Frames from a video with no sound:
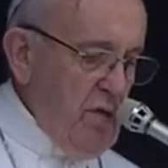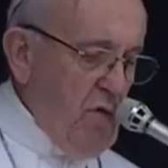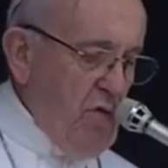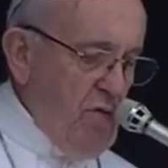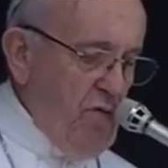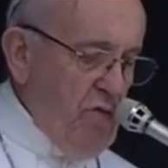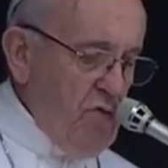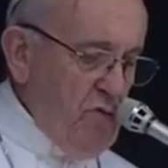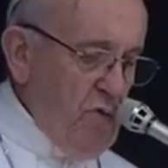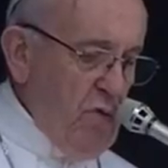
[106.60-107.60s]
un
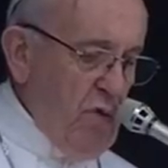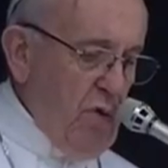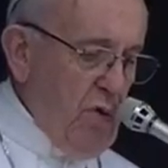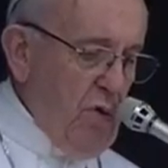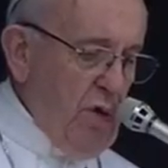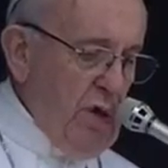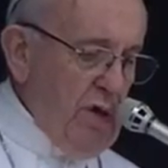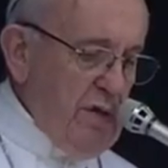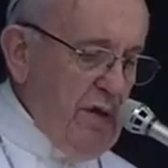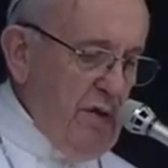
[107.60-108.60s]
futuro
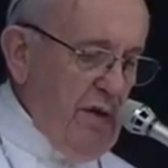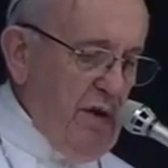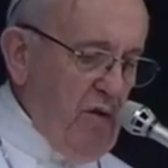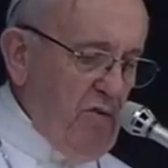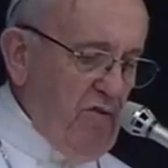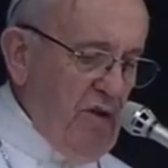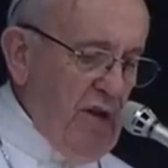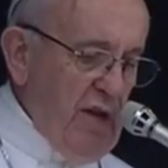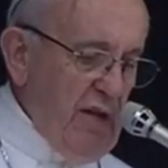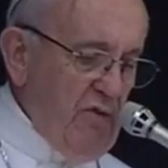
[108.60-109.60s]
di
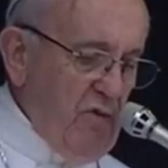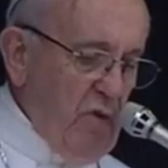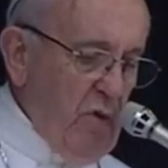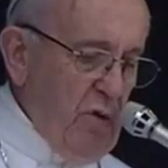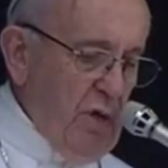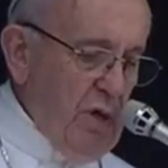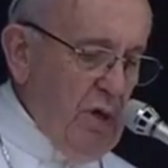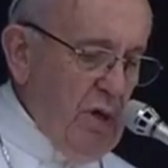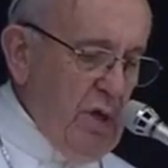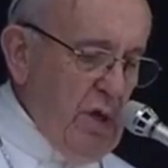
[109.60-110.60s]
riconciliazione
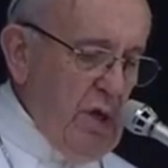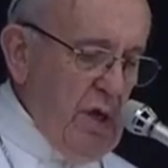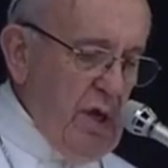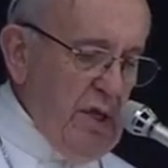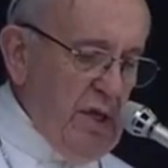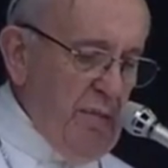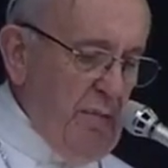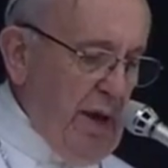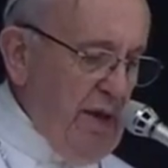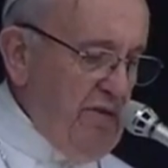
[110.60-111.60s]
e di
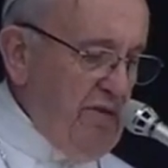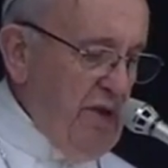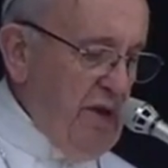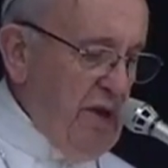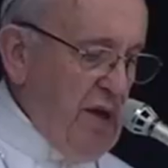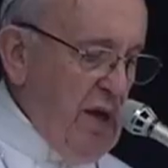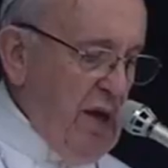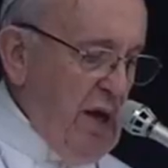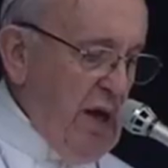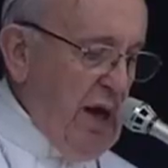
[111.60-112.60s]
pace
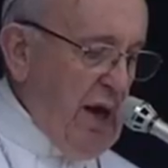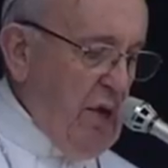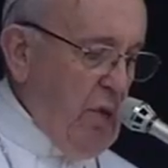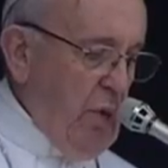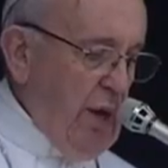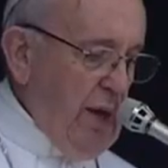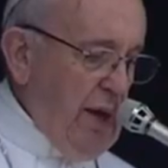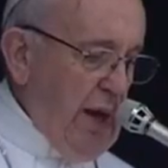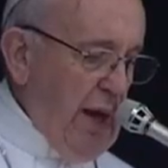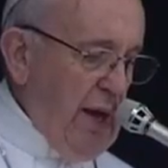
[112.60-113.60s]
a quel
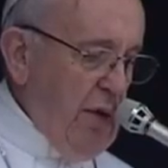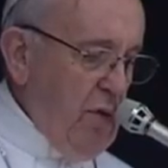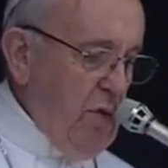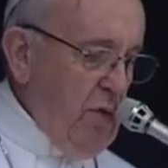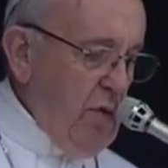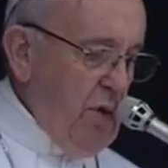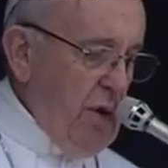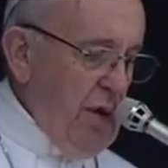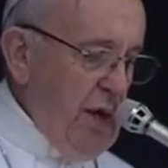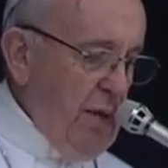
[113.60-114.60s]
caro
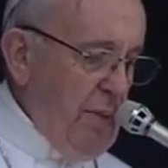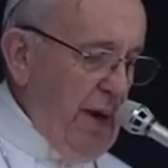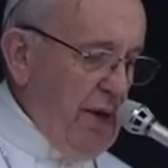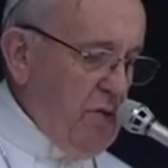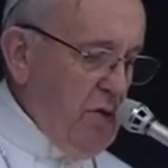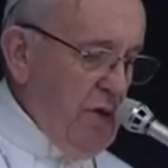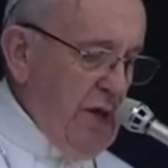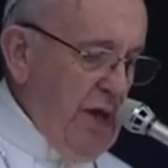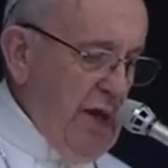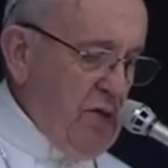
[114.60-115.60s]
e
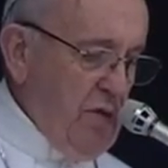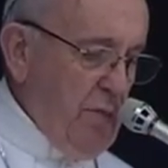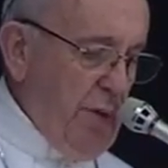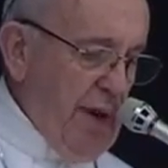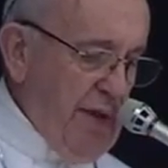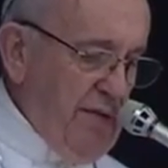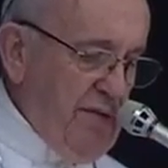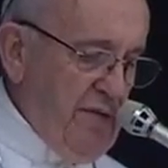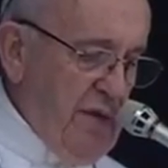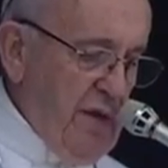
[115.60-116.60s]
martoriato
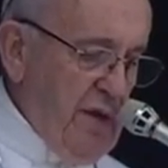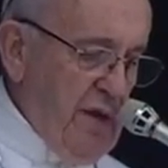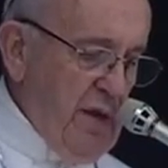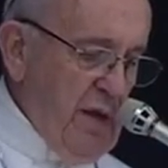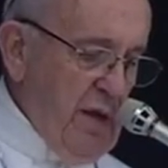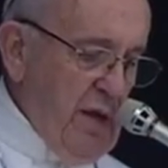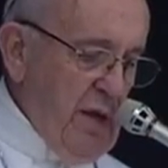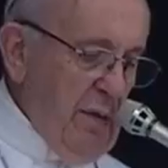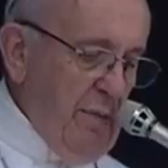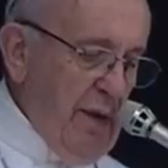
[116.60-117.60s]
paese,
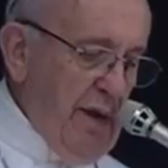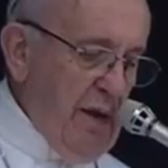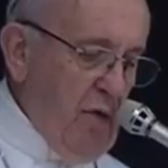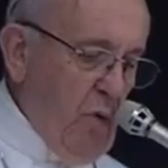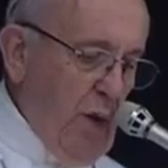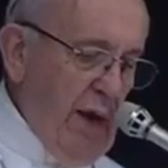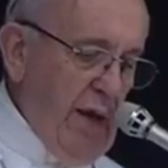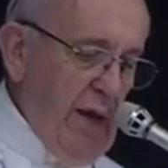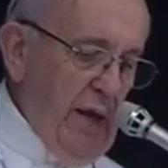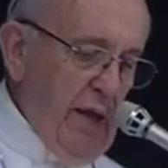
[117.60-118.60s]
per il
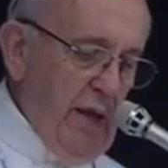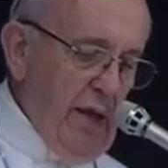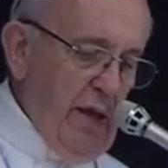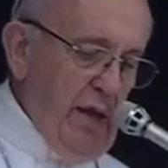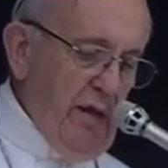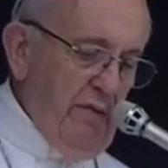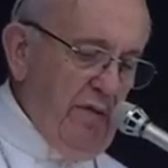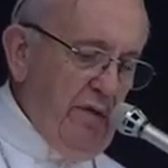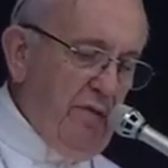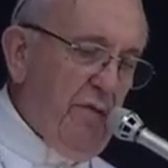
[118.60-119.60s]
quale
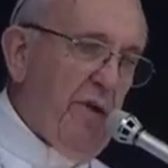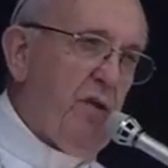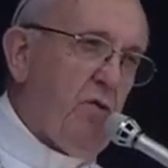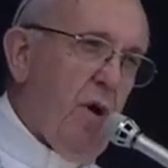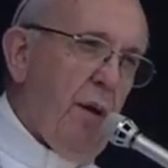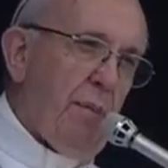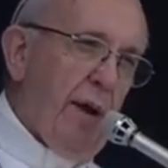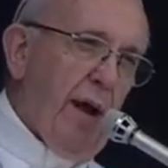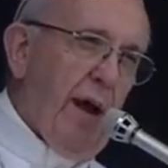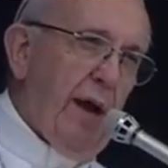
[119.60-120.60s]
vi invito a
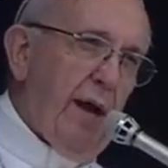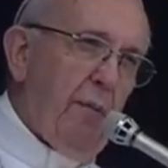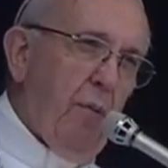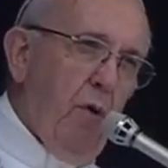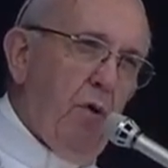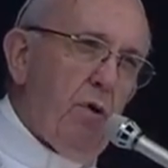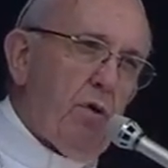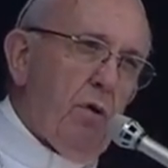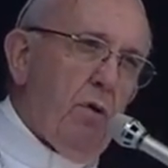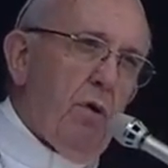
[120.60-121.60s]
pregare
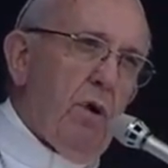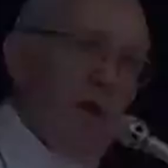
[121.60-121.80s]
molto